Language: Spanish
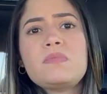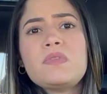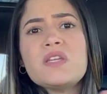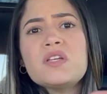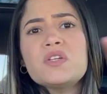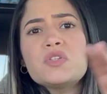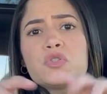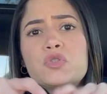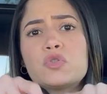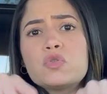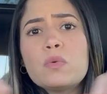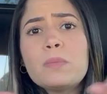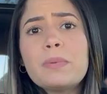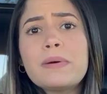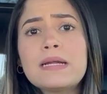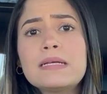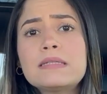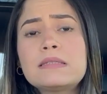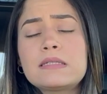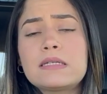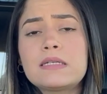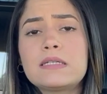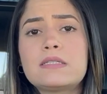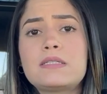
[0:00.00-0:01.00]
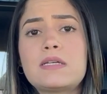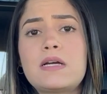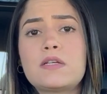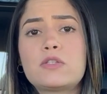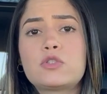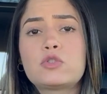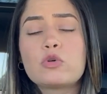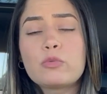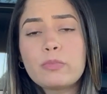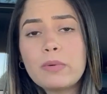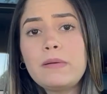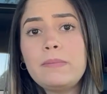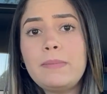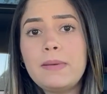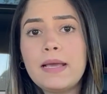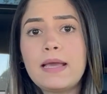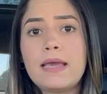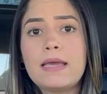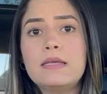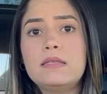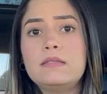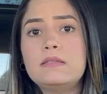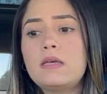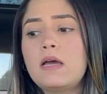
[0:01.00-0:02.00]
súper estrecha, súper
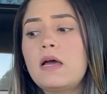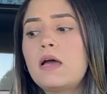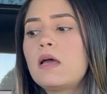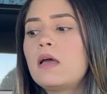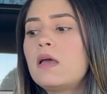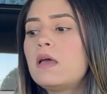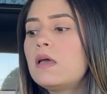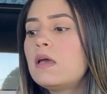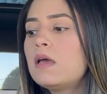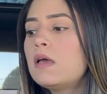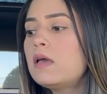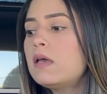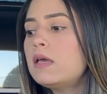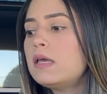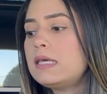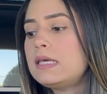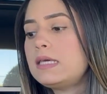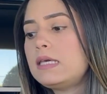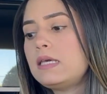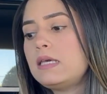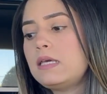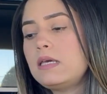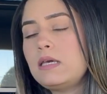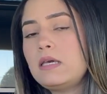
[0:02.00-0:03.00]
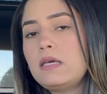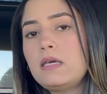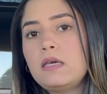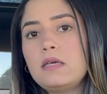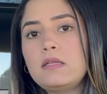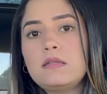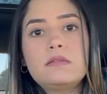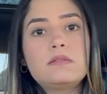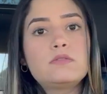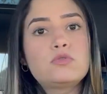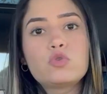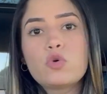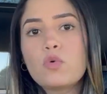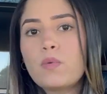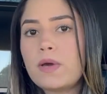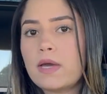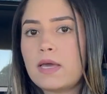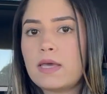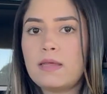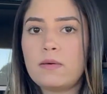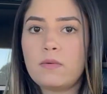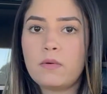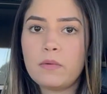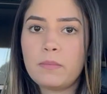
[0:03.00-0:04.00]
pequeña y tuve
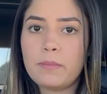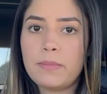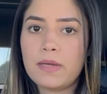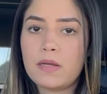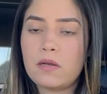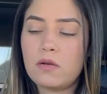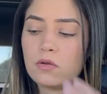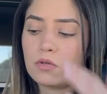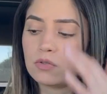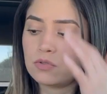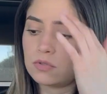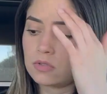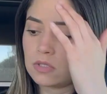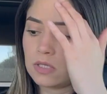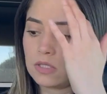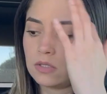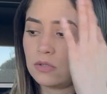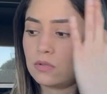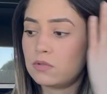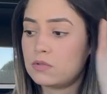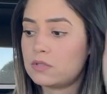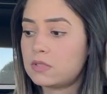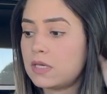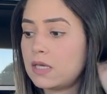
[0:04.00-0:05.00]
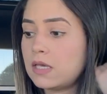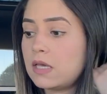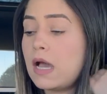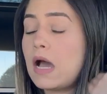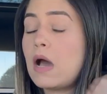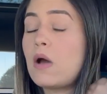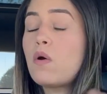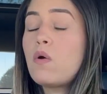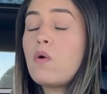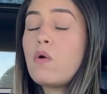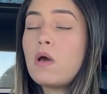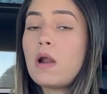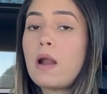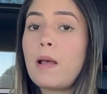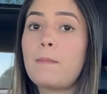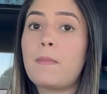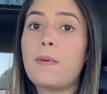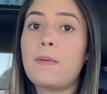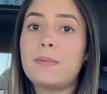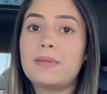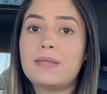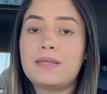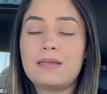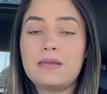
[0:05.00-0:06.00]
que devolverlos. Entonces ahora
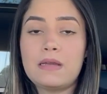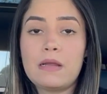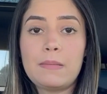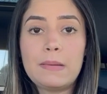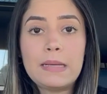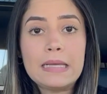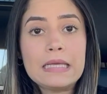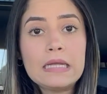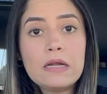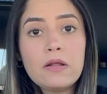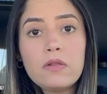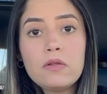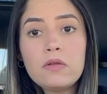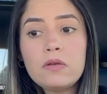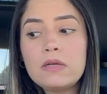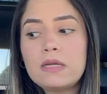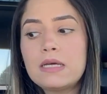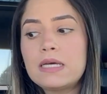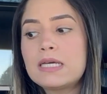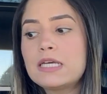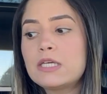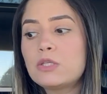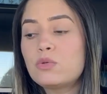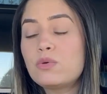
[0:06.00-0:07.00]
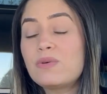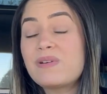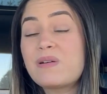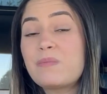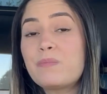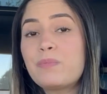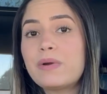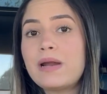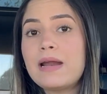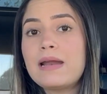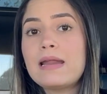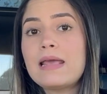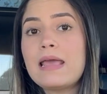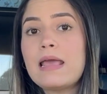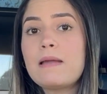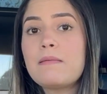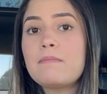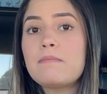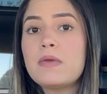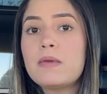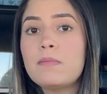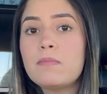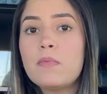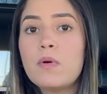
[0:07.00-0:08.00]
me metí en la página online y tuve que comprar el
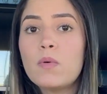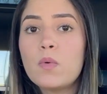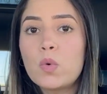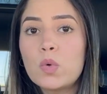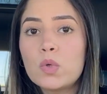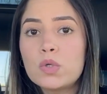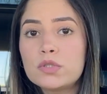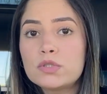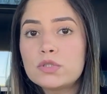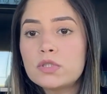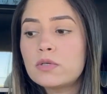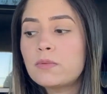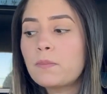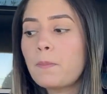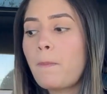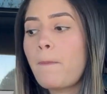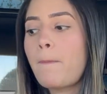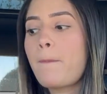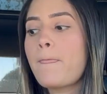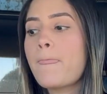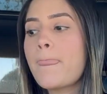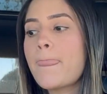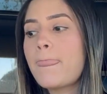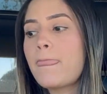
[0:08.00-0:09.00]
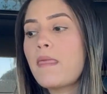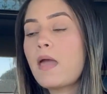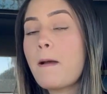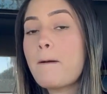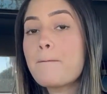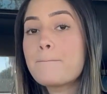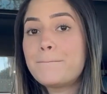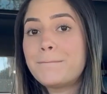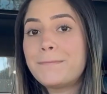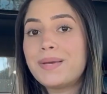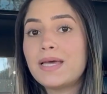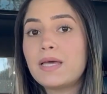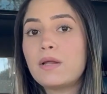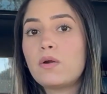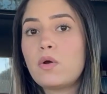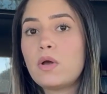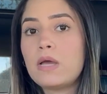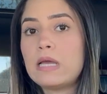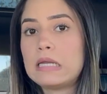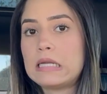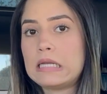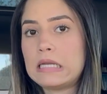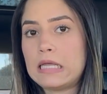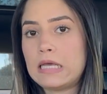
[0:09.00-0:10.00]
mismo bulto, pero
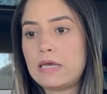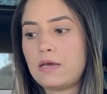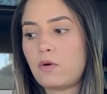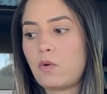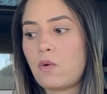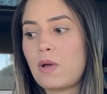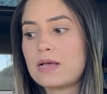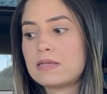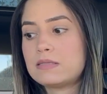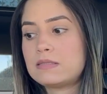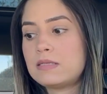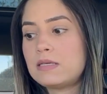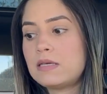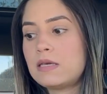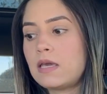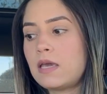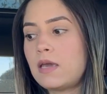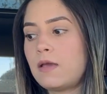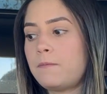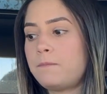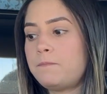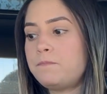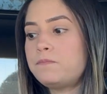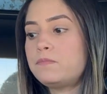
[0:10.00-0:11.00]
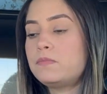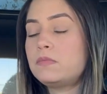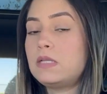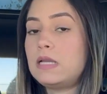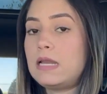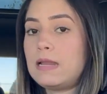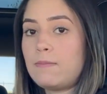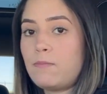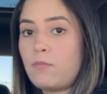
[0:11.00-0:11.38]
en negro. Así que les